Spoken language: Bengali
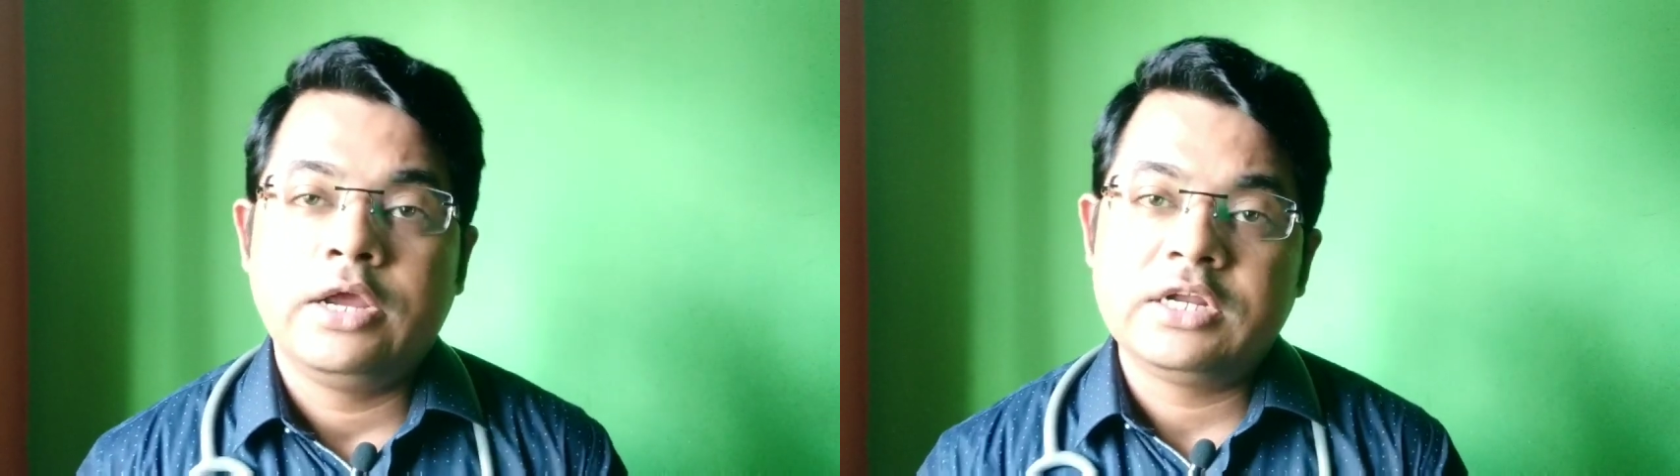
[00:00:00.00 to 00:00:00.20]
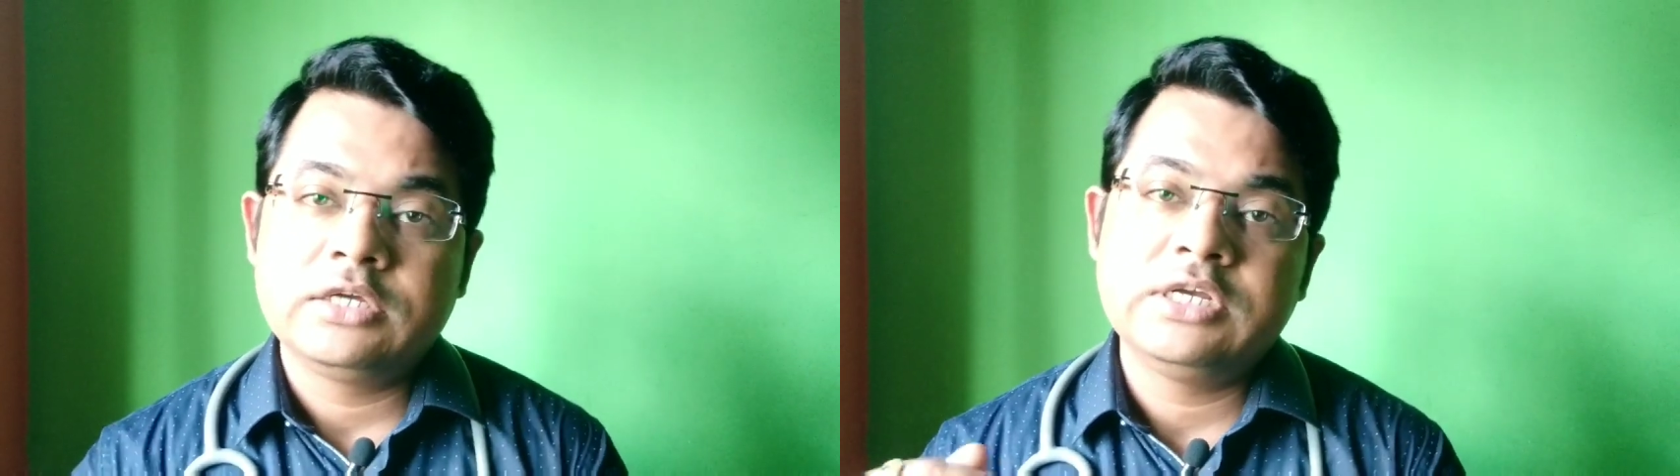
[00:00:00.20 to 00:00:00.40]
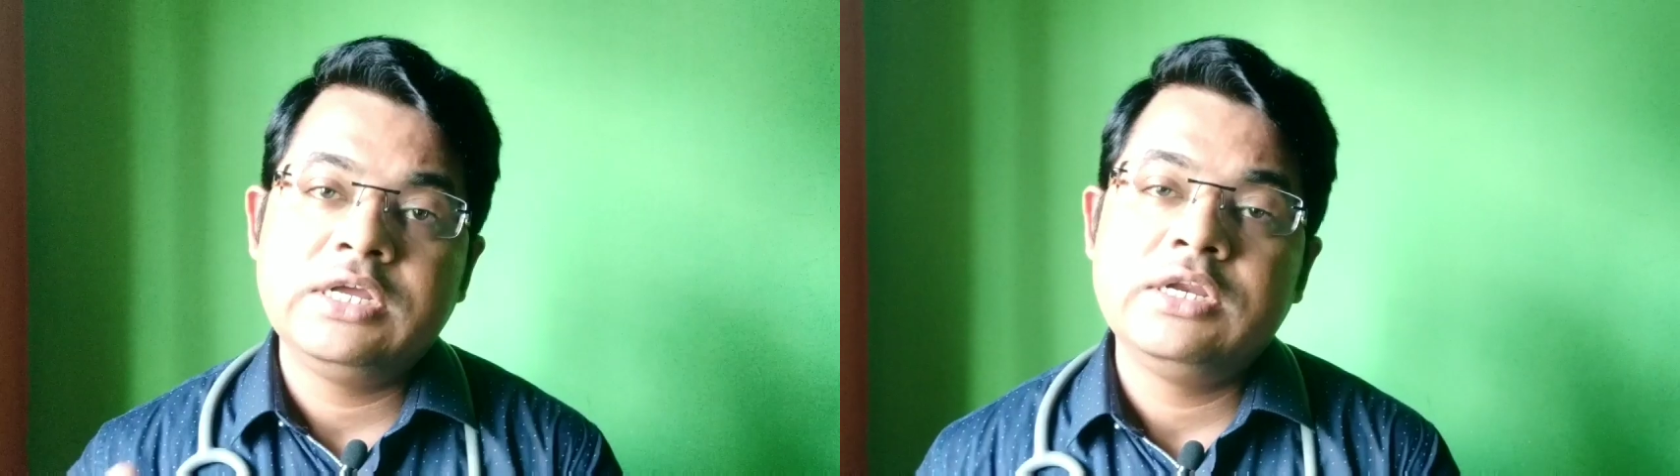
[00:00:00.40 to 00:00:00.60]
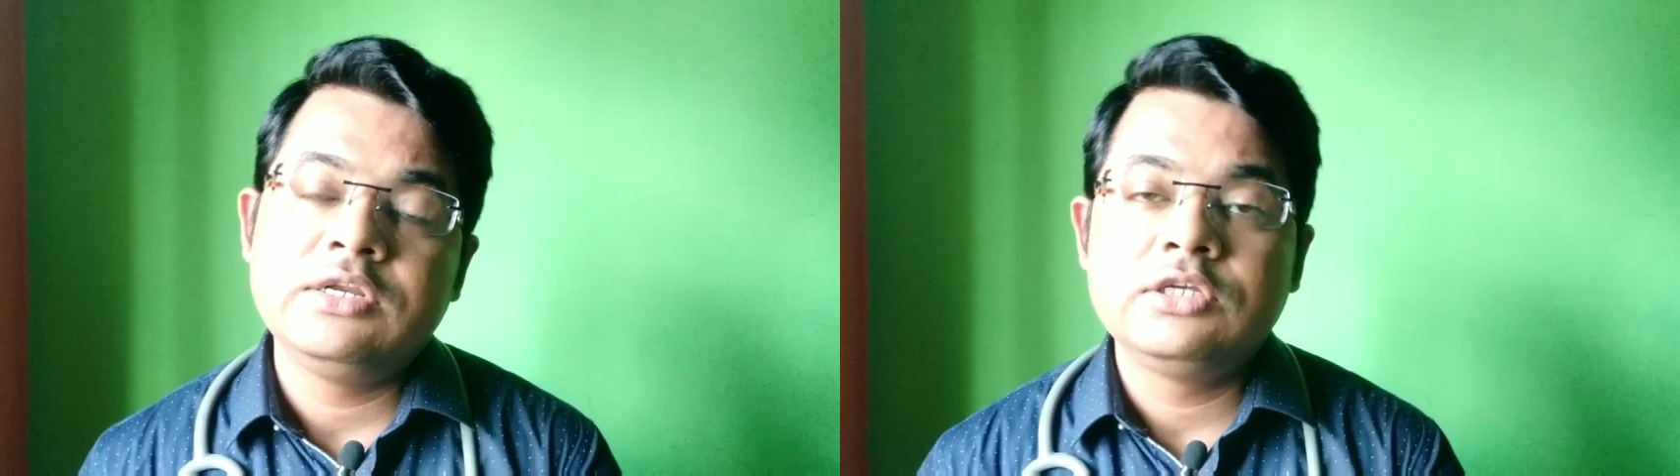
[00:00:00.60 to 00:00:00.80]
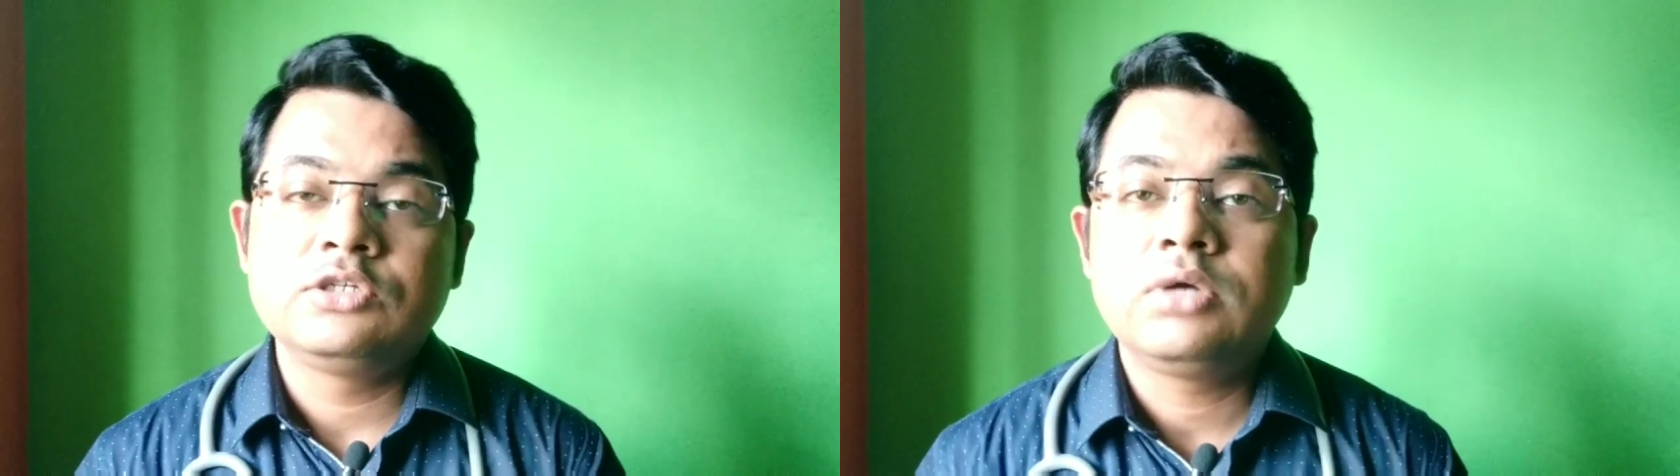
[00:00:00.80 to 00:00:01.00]
এটা সেই
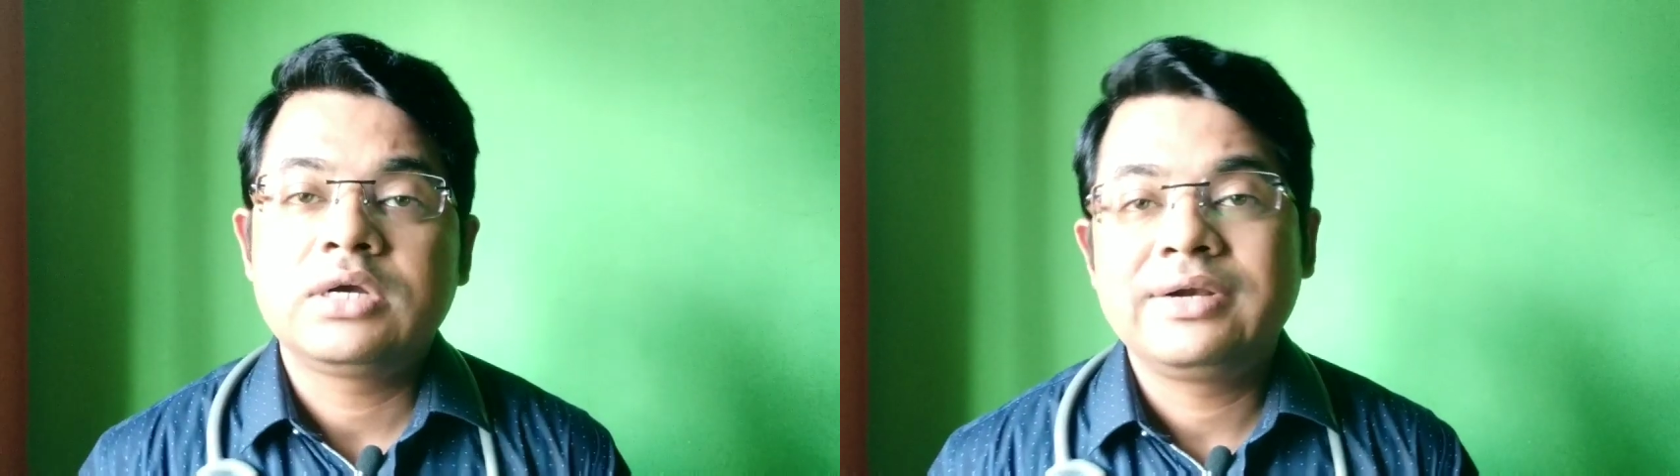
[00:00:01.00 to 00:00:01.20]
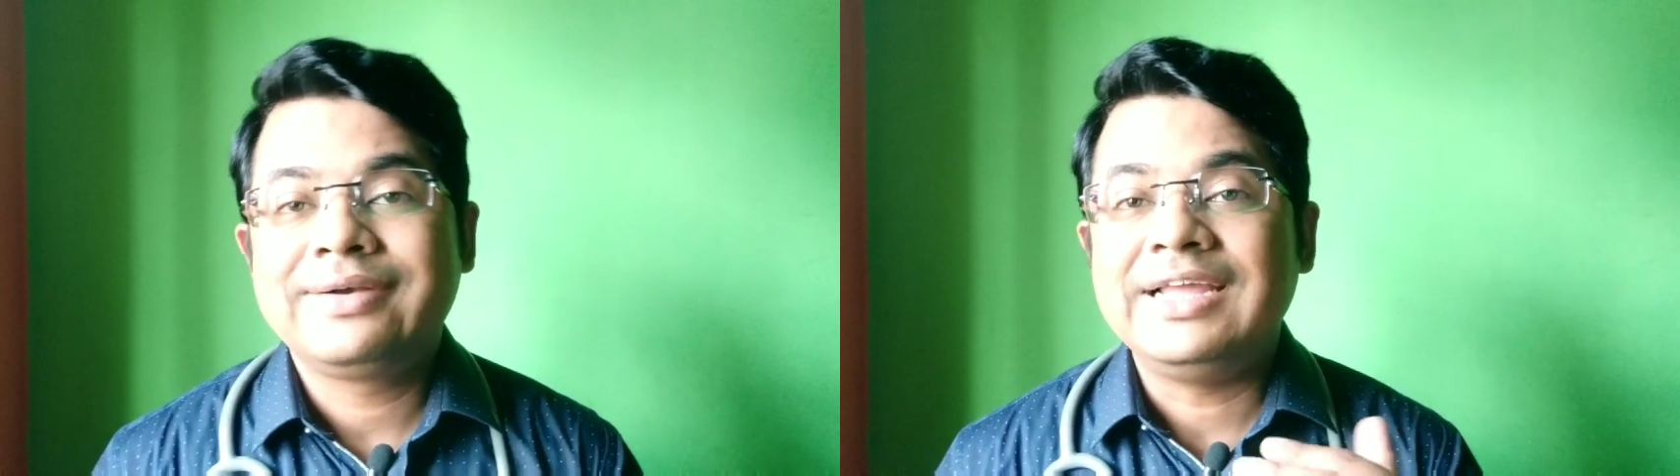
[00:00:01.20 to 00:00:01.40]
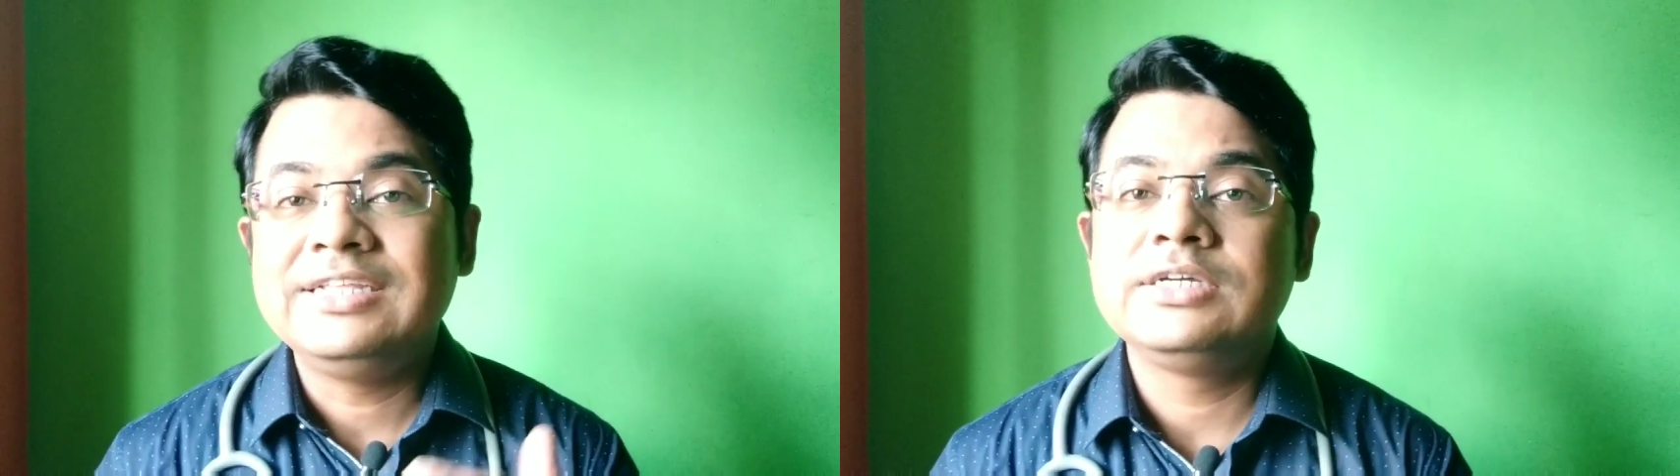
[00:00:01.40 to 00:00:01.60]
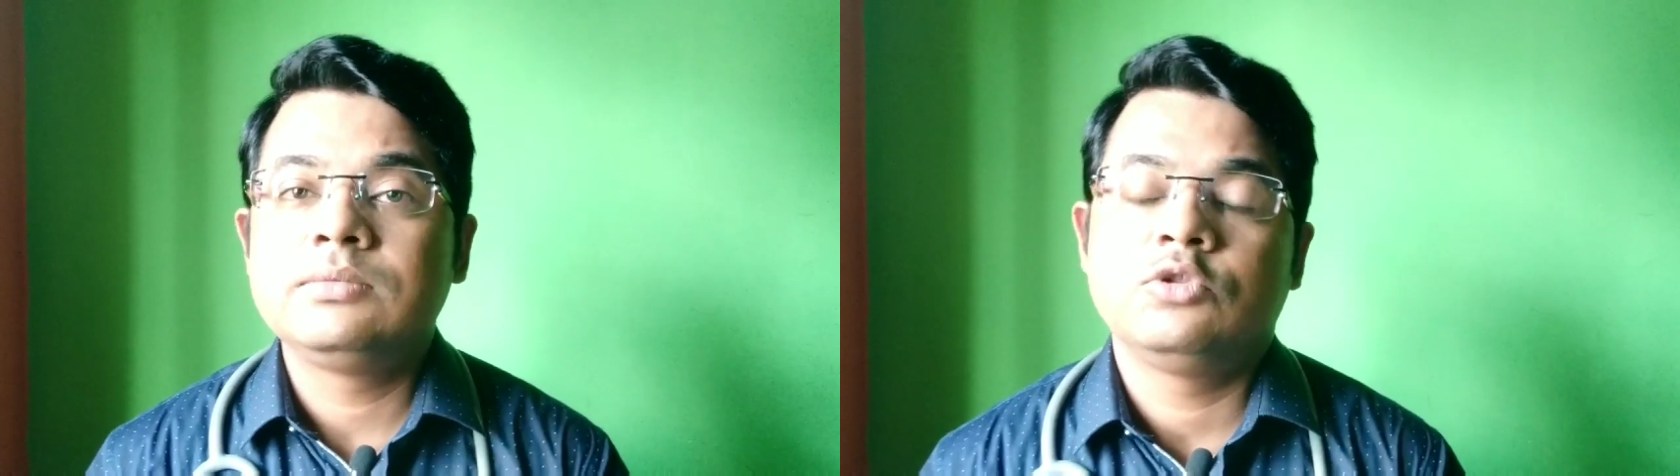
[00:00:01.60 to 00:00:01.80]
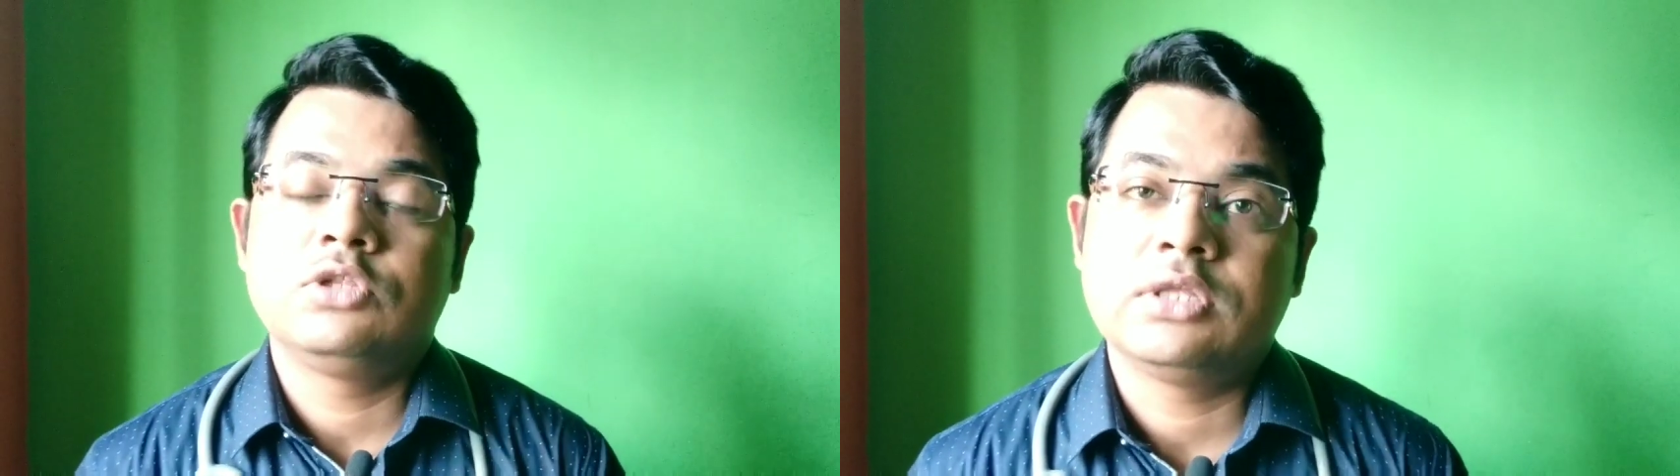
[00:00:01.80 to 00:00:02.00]
নির্দিষ্ট একটা রেঞ্জের
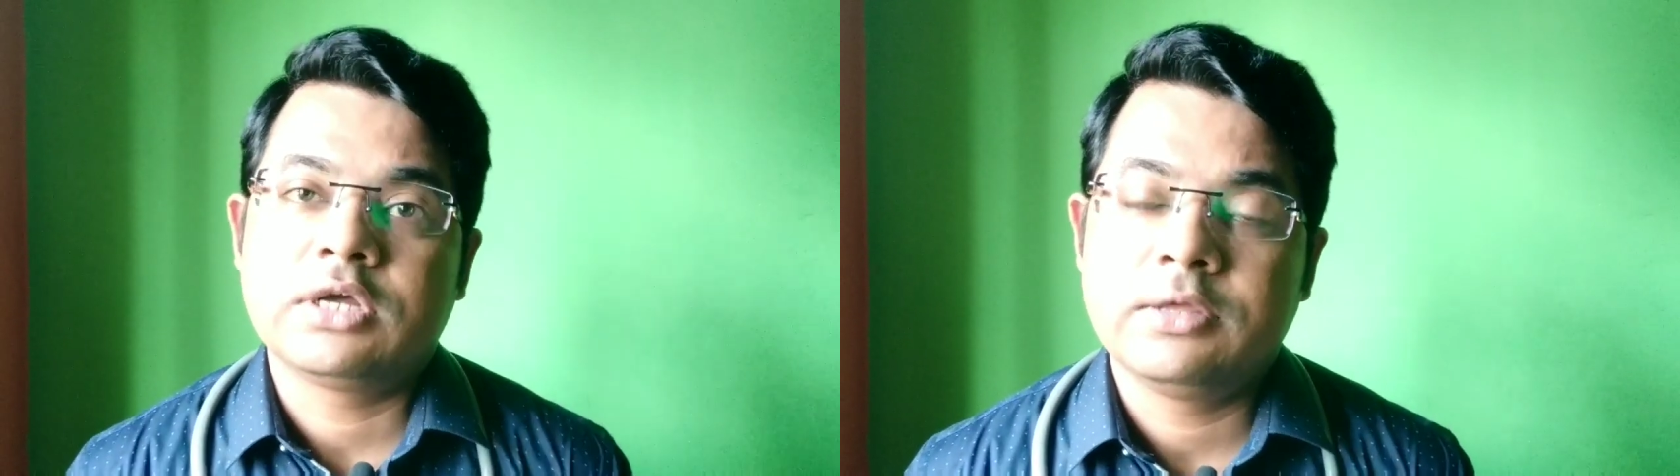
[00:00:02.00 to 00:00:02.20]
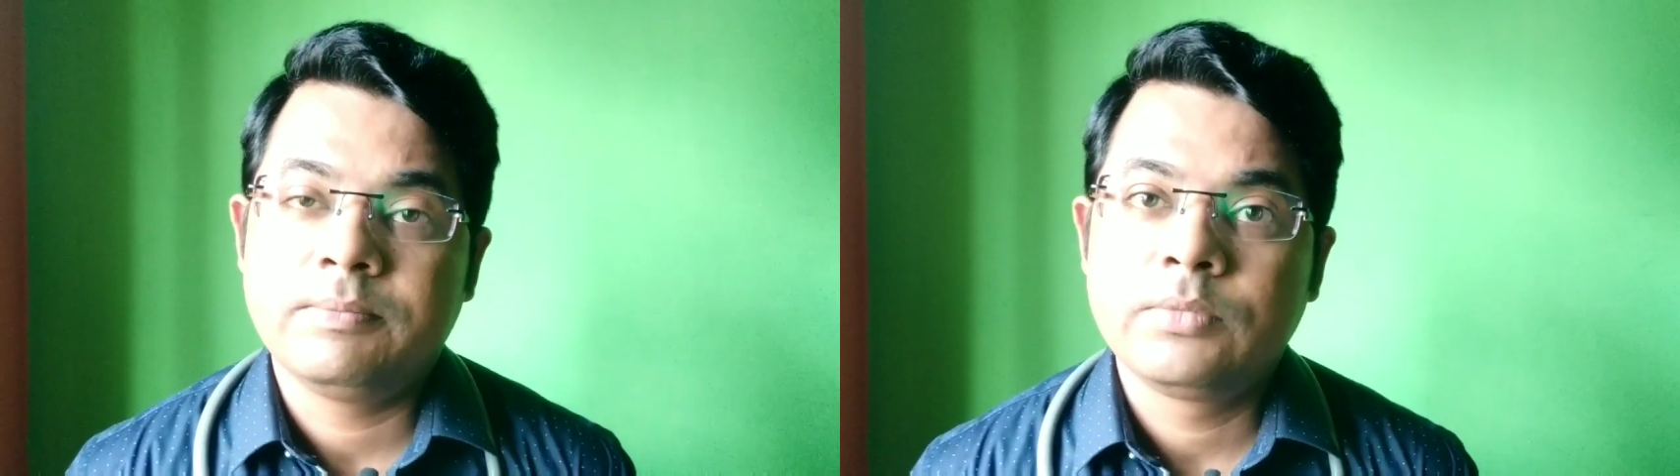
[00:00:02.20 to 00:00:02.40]
মধ্যে থাকে